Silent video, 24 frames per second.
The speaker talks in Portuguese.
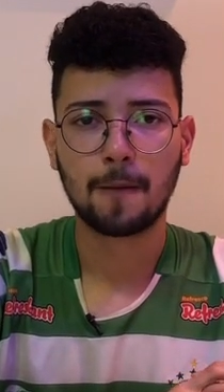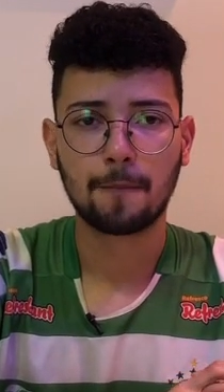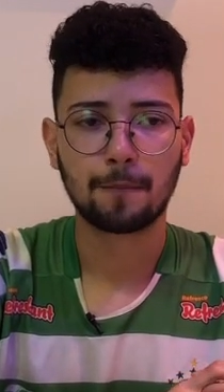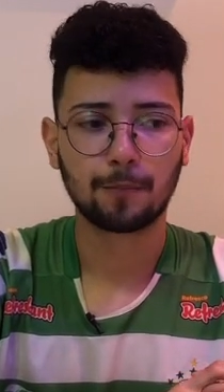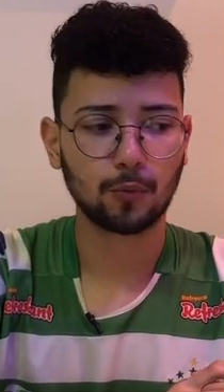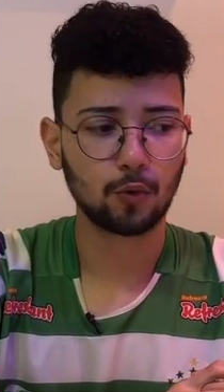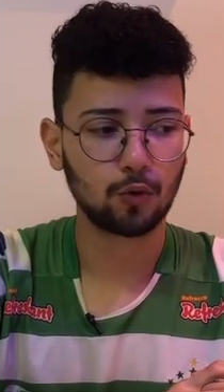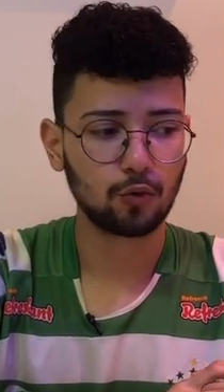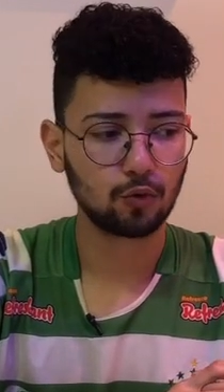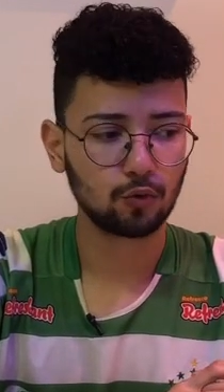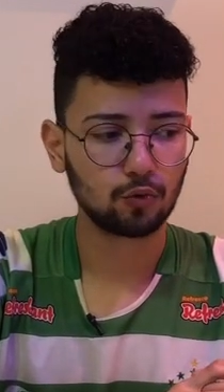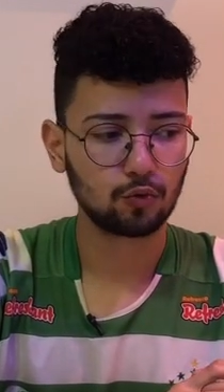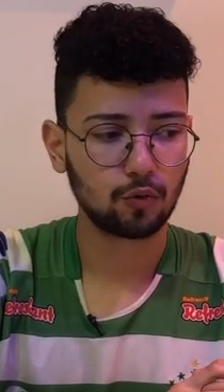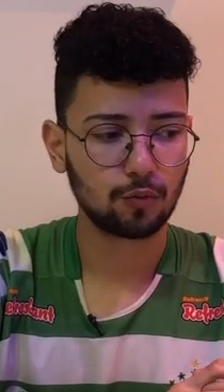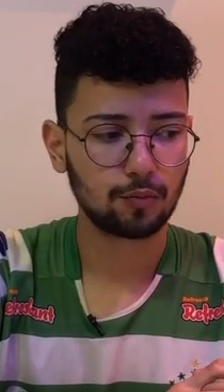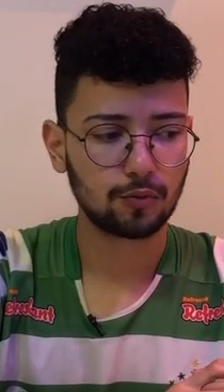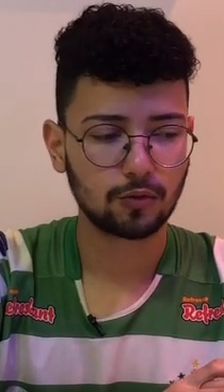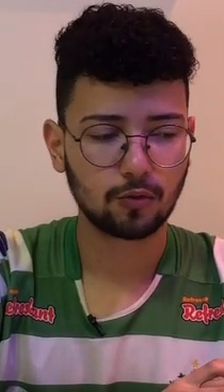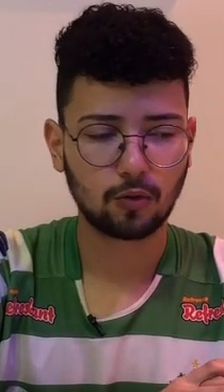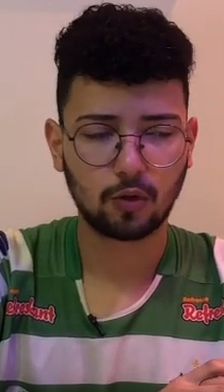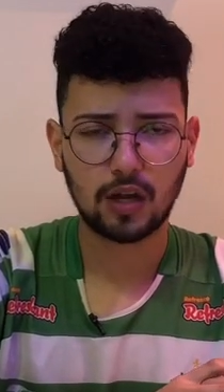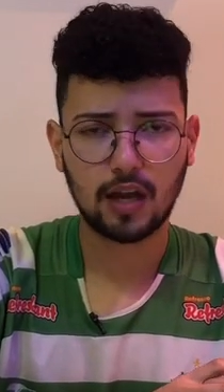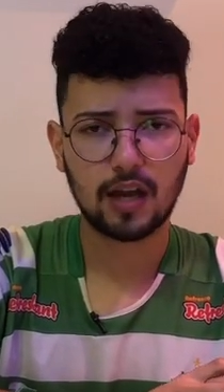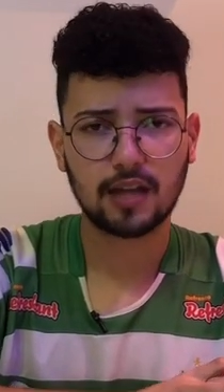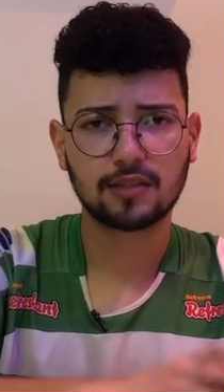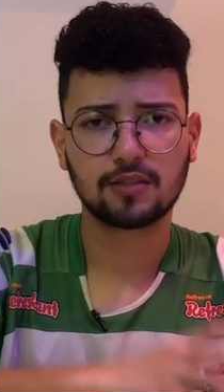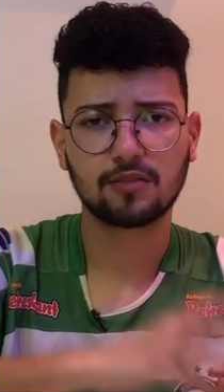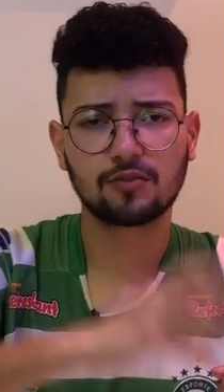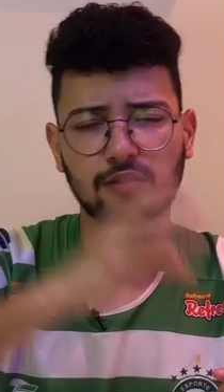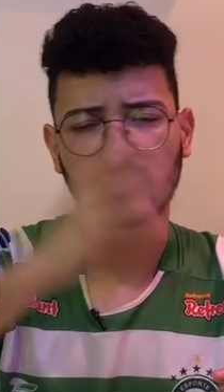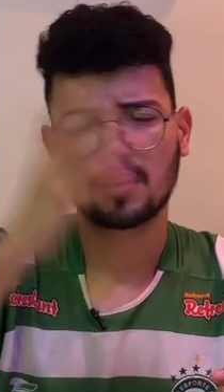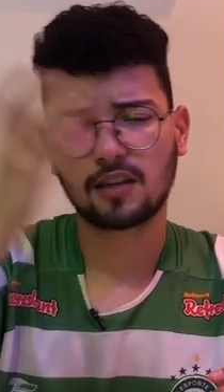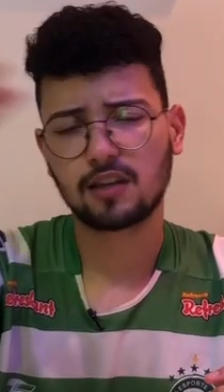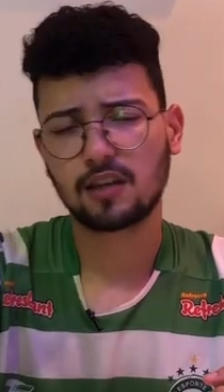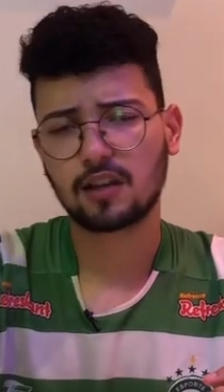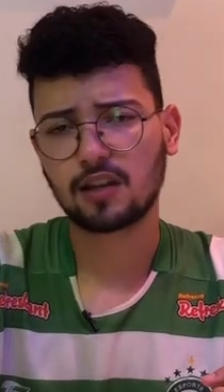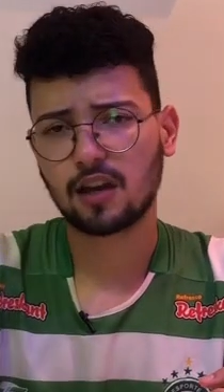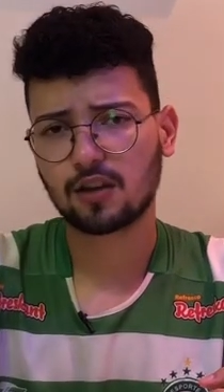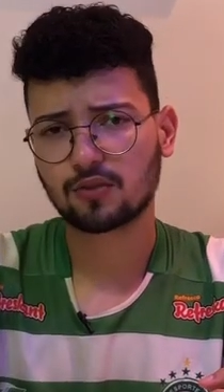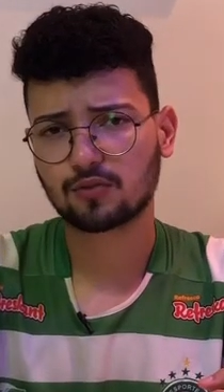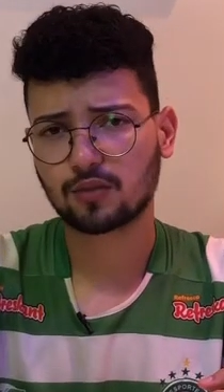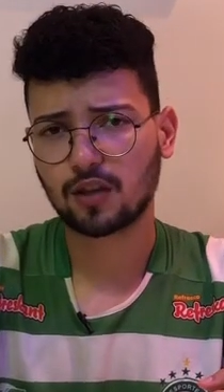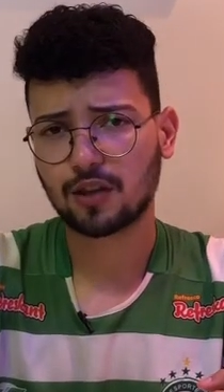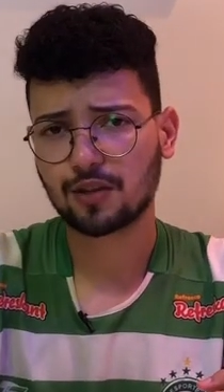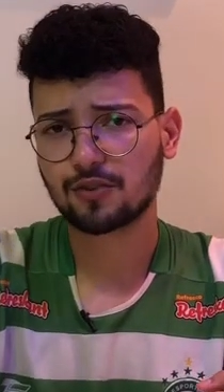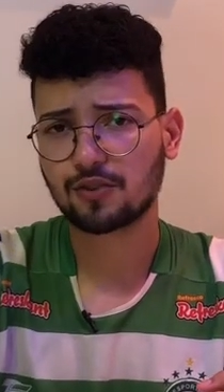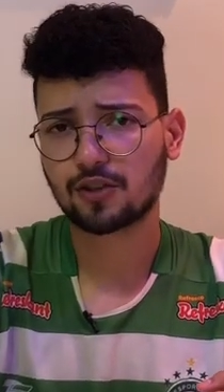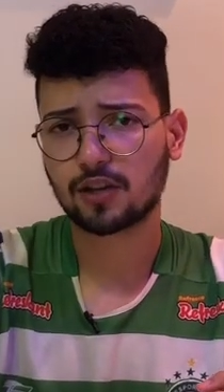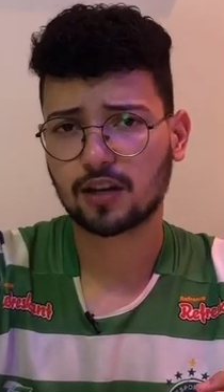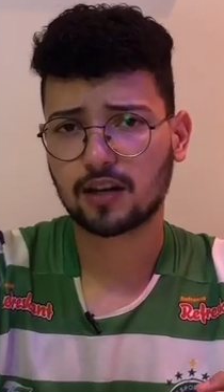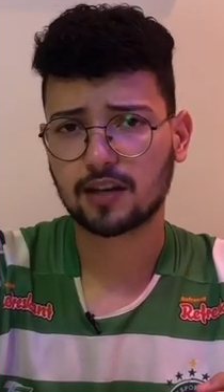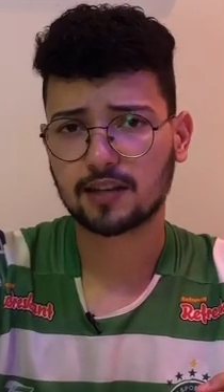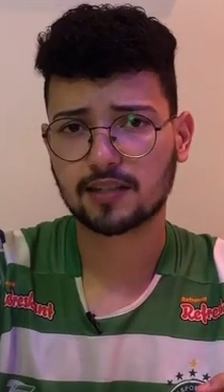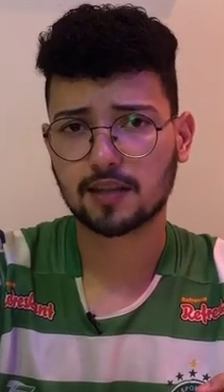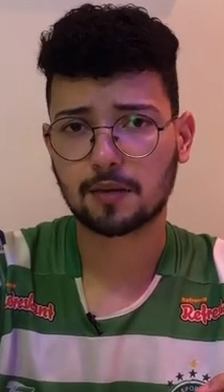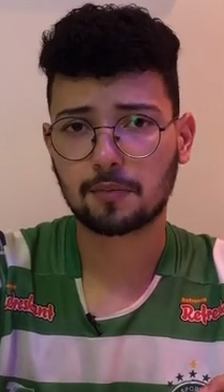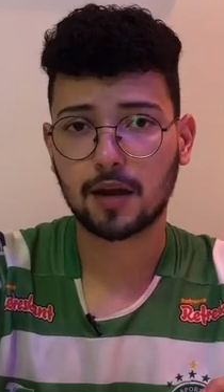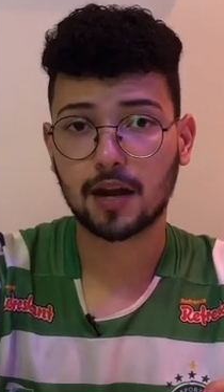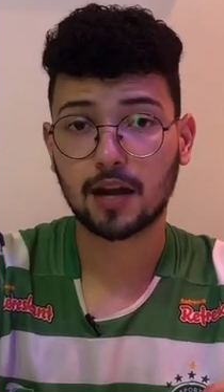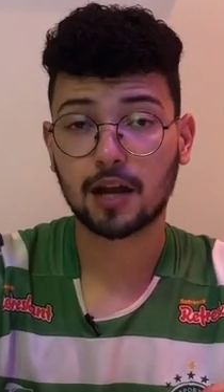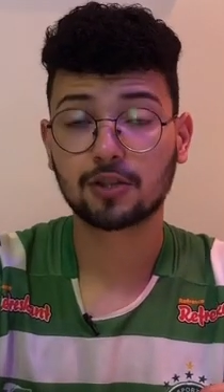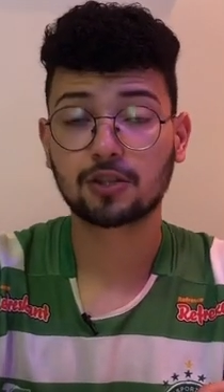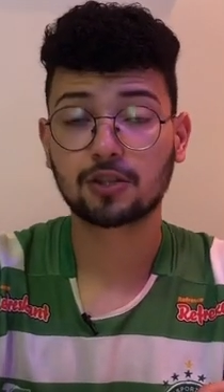no YouTube do Goiás News e ajudar a gente a chegar nessa marca